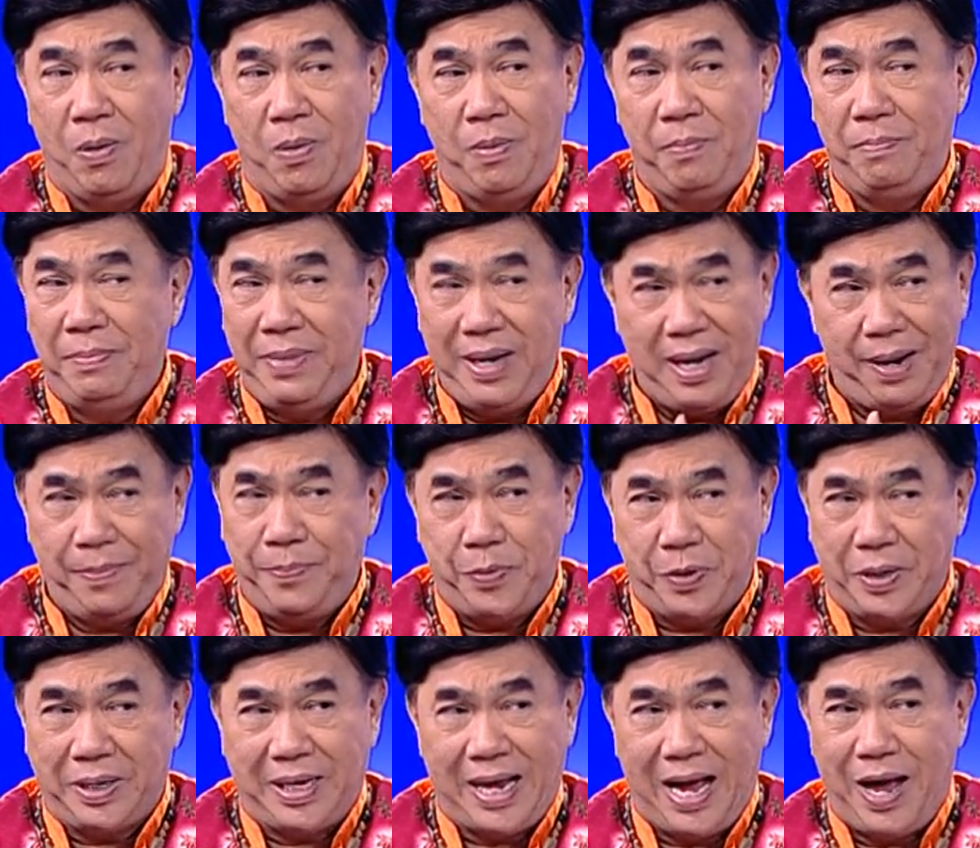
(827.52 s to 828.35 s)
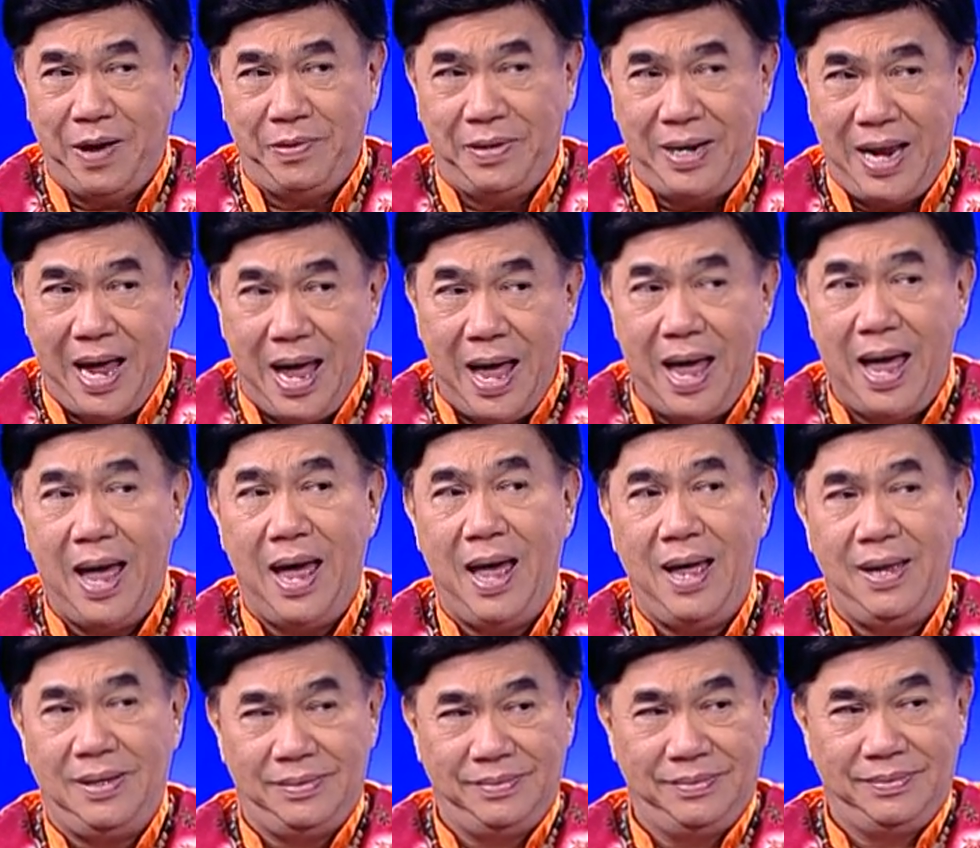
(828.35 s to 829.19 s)
ไม่รับโปรดเกล้านะ
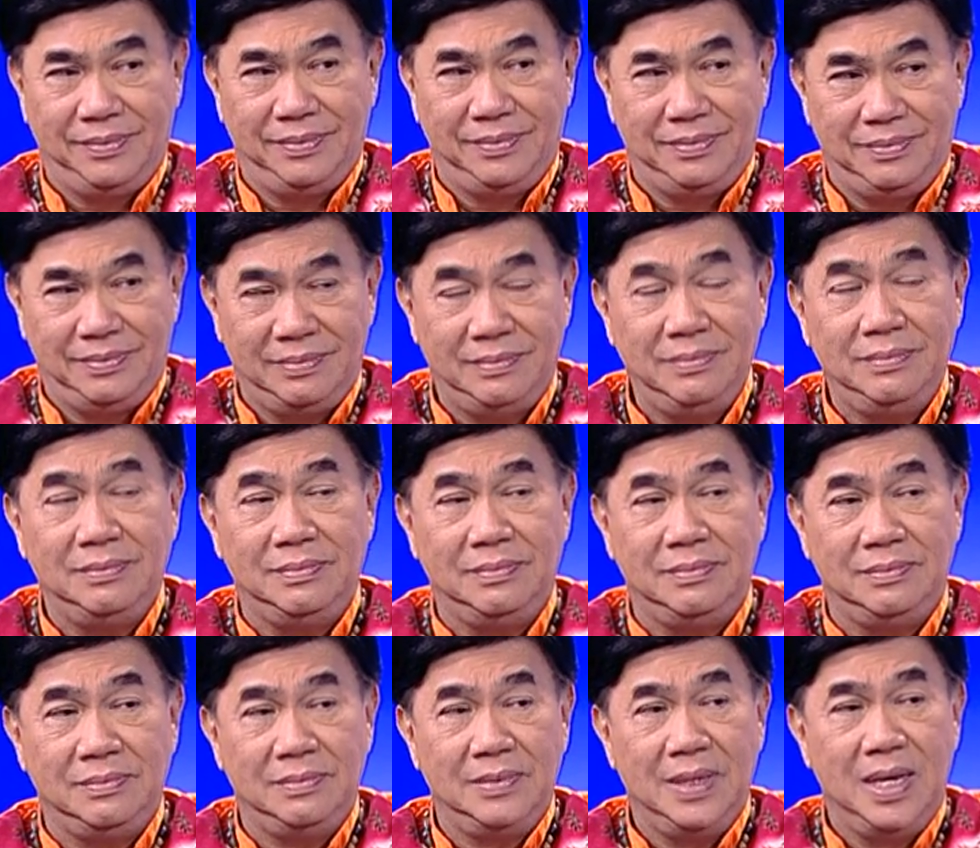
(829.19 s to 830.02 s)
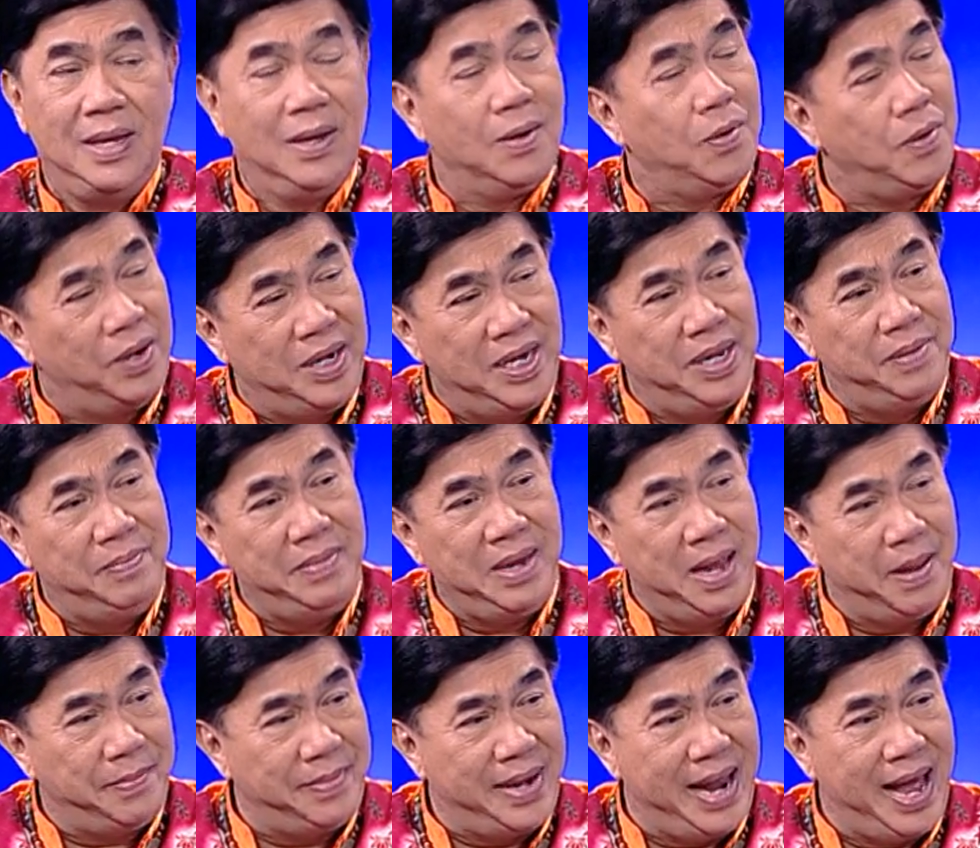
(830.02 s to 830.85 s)
ครับอืมคนนี้มี
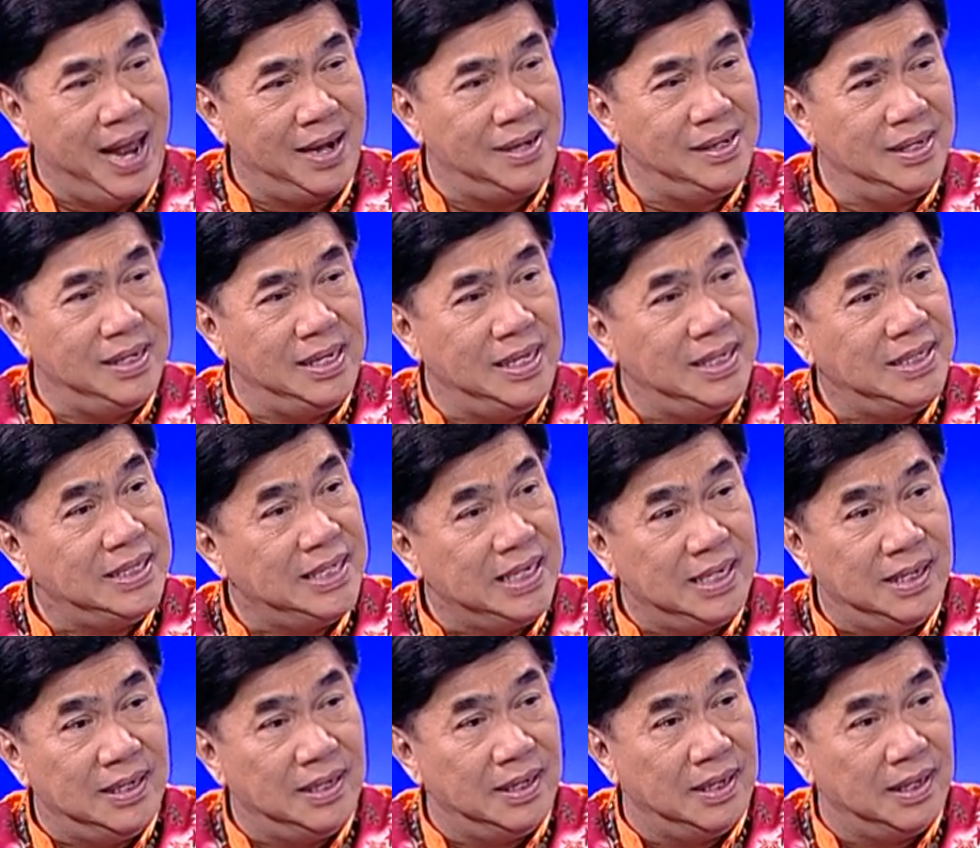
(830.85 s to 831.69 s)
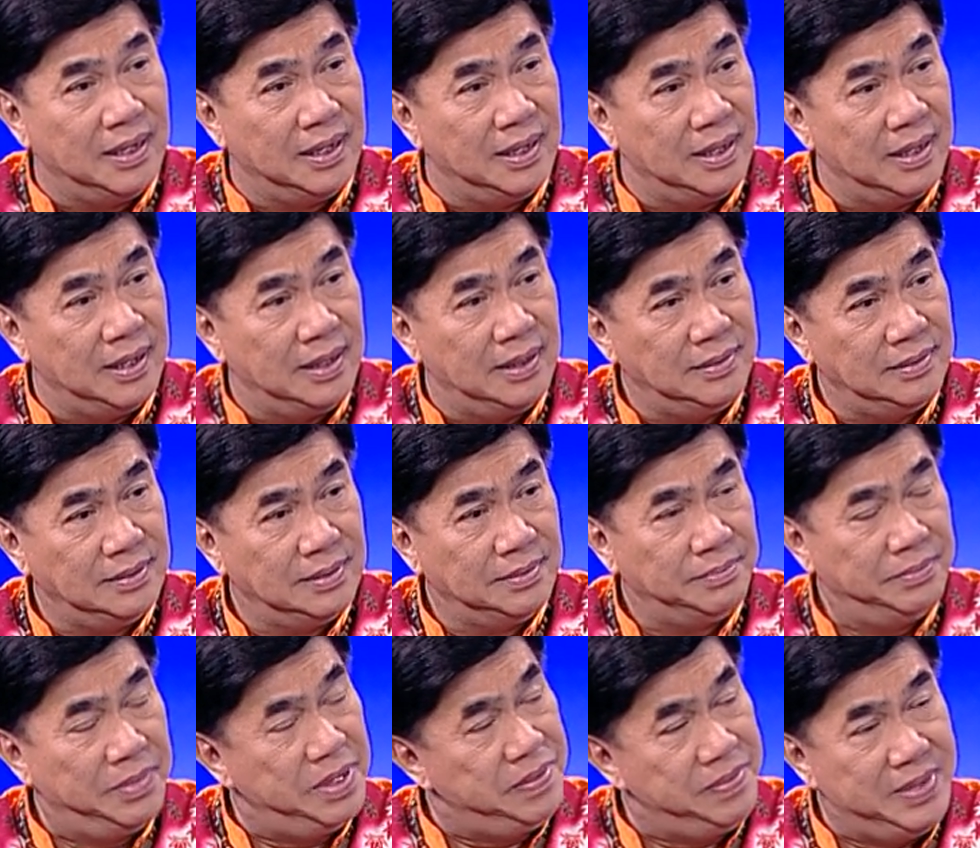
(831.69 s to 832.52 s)
อำนาจเรื่องนี้จริงเหรอ
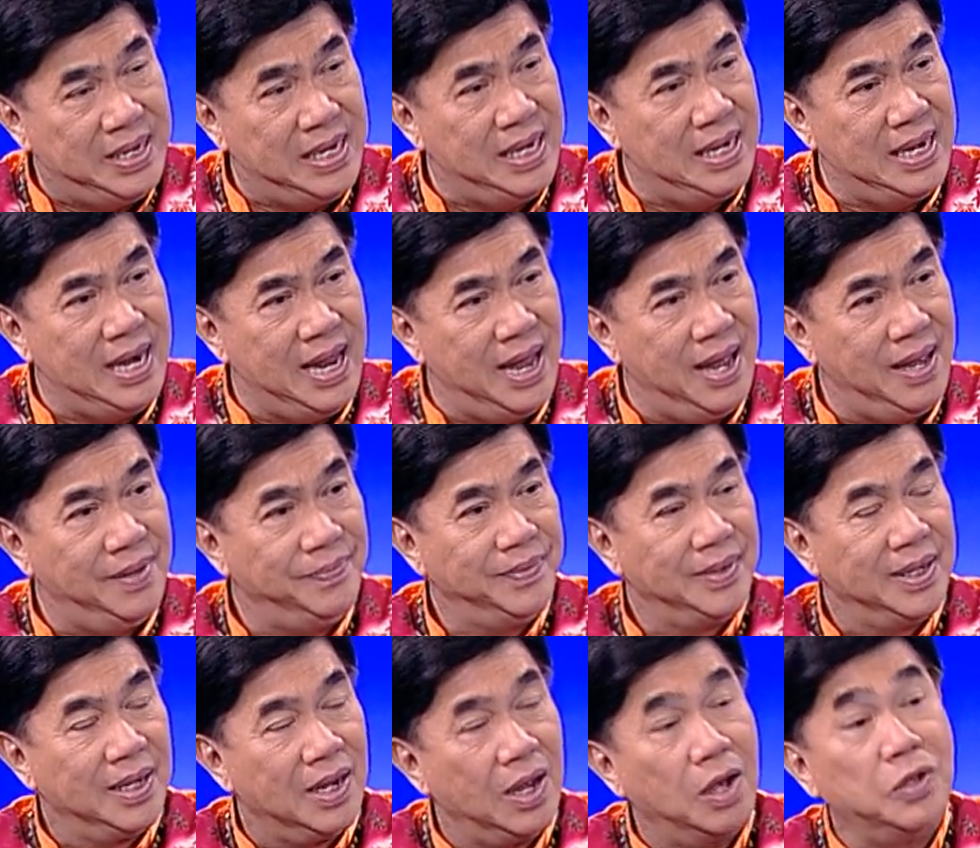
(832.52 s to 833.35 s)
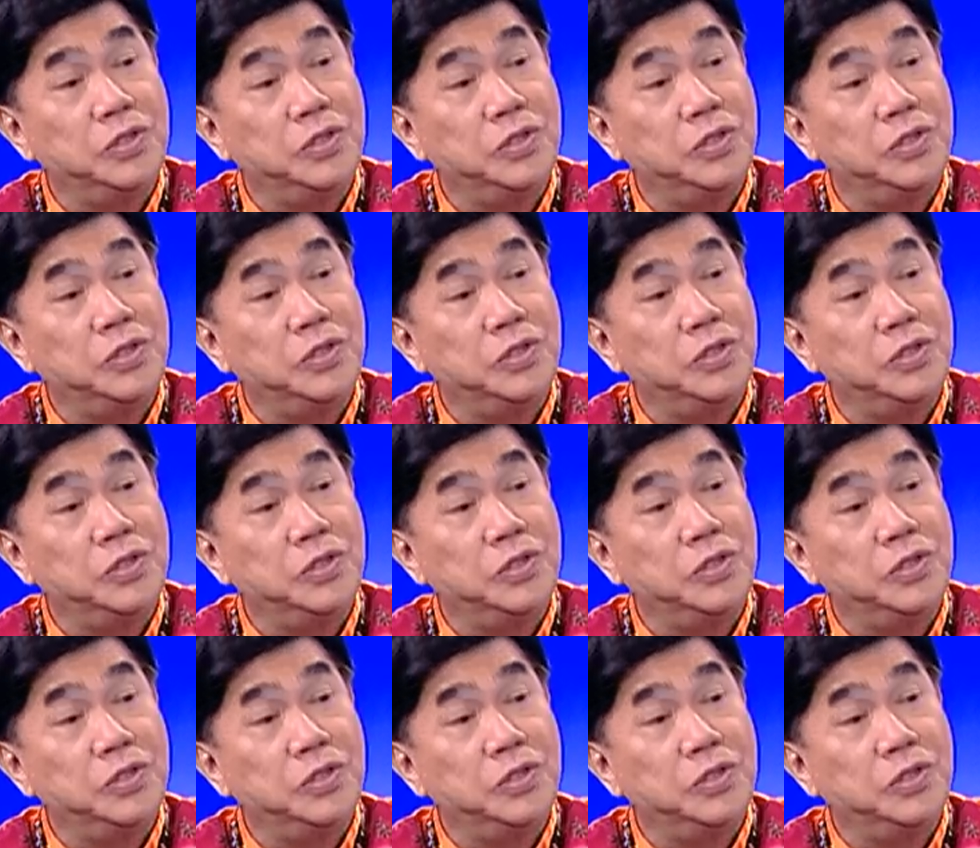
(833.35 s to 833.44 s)
ไม่มีนะ เขา